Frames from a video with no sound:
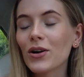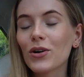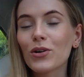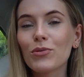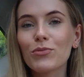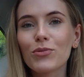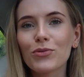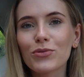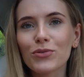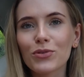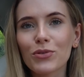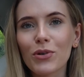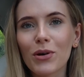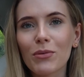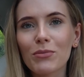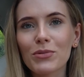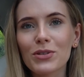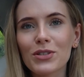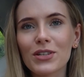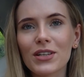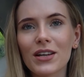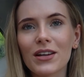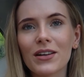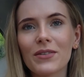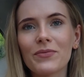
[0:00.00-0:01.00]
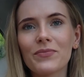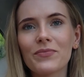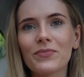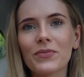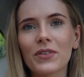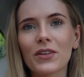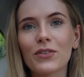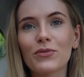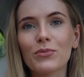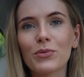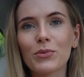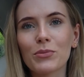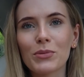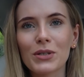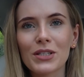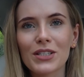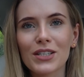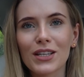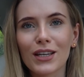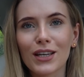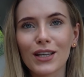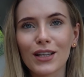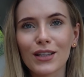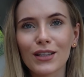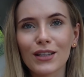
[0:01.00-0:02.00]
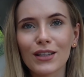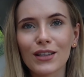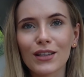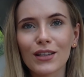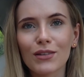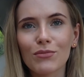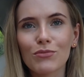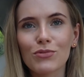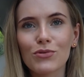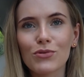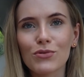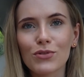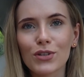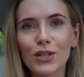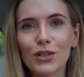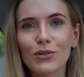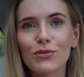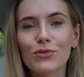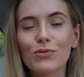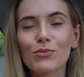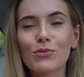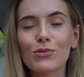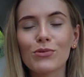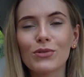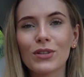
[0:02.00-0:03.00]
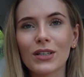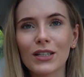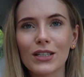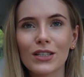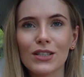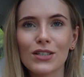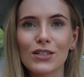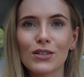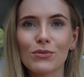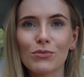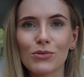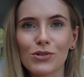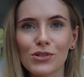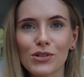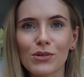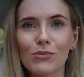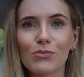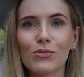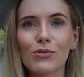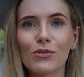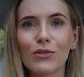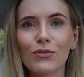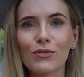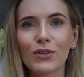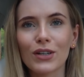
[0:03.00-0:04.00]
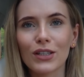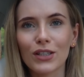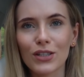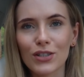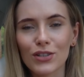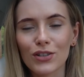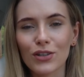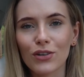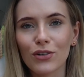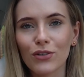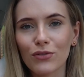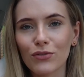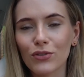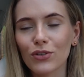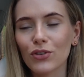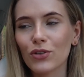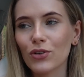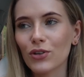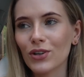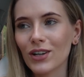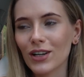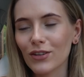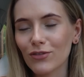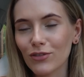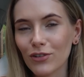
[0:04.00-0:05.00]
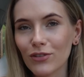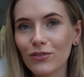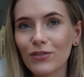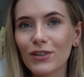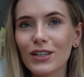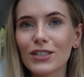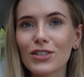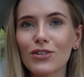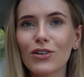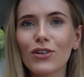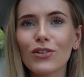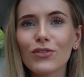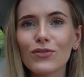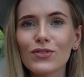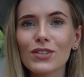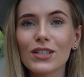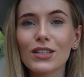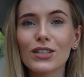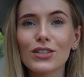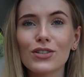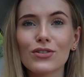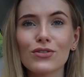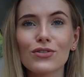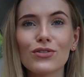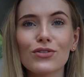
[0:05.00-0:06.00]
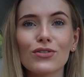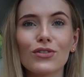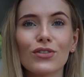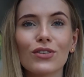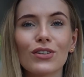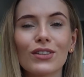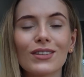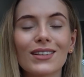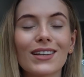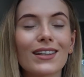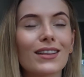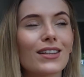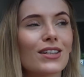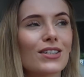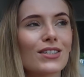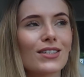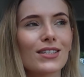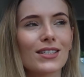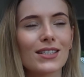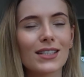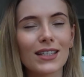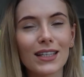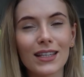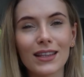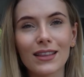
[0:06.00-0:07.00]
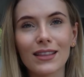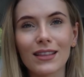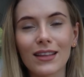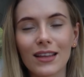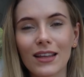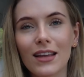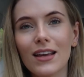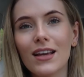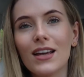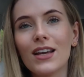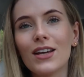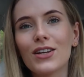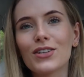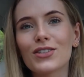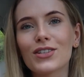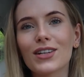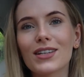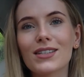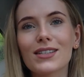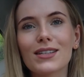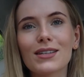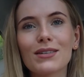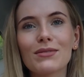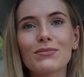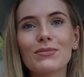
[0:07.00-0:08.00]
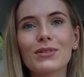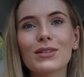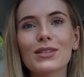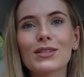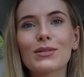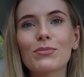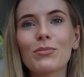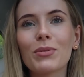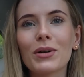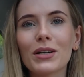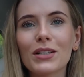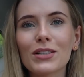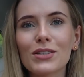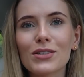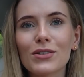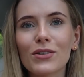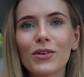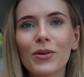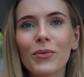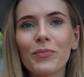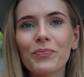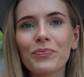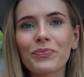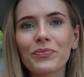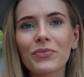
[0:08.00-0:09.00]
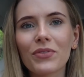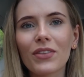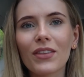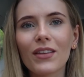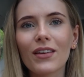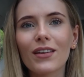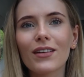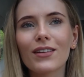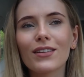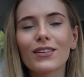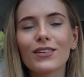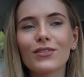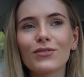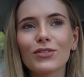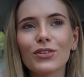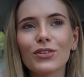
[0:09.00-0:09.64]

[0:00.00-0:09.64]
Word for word: Umówiłam się w momencie, kiedy ten brzuszek już był taki, że można było faktycznie go fotografować. On w zależności od dnia też jest inny. Czasem jest bardzo mm,